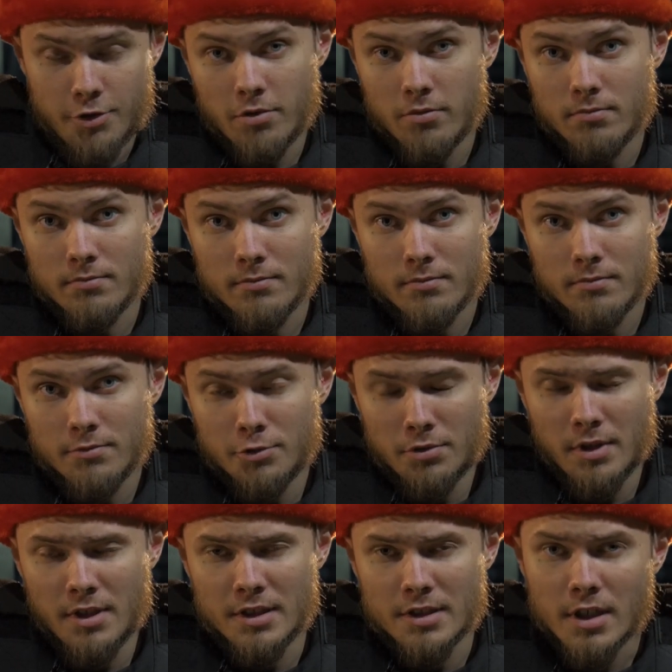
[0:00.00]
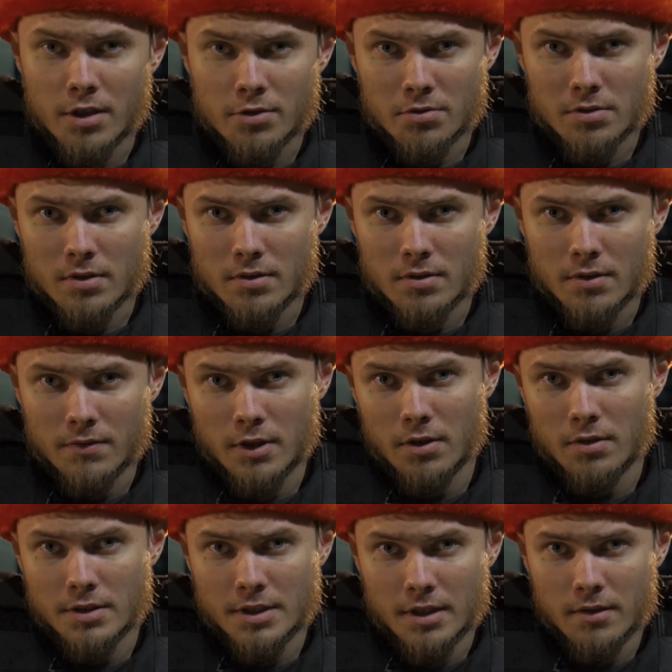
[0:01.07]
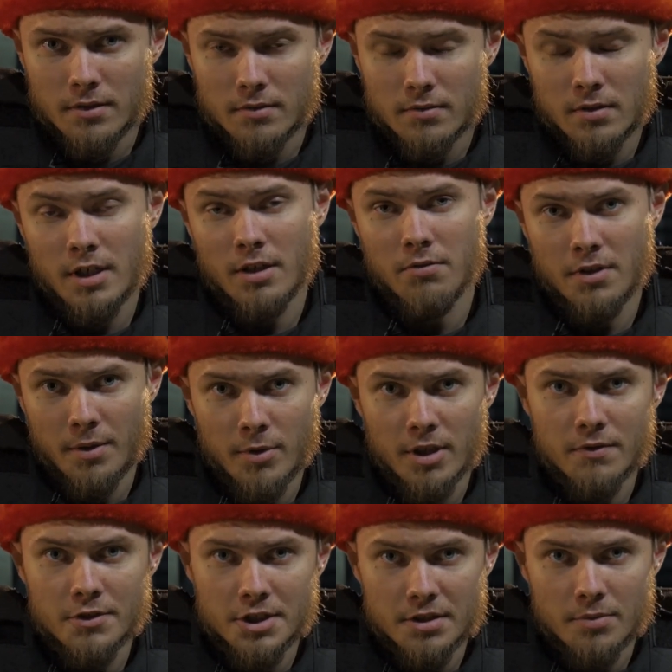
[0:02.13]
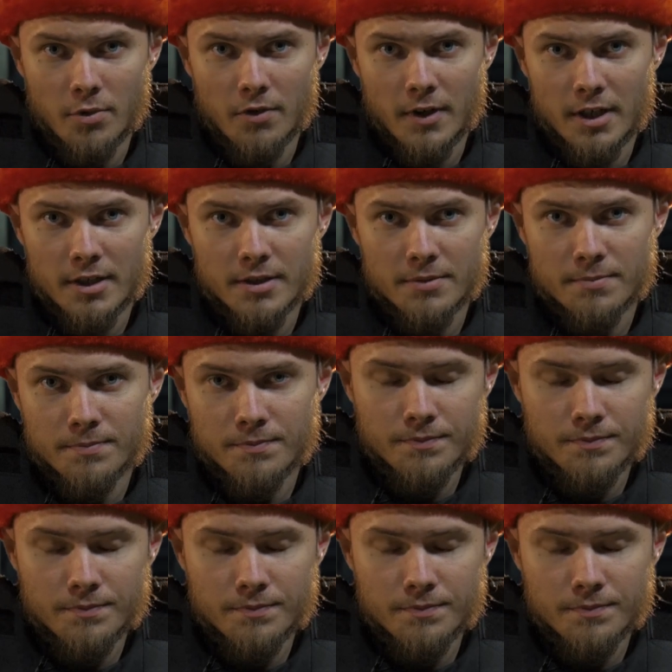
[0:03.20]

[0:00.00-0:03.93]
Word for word: Причем чуть ли не сразу же, на второй день. Вот так вот, ребята, в жизни бывает.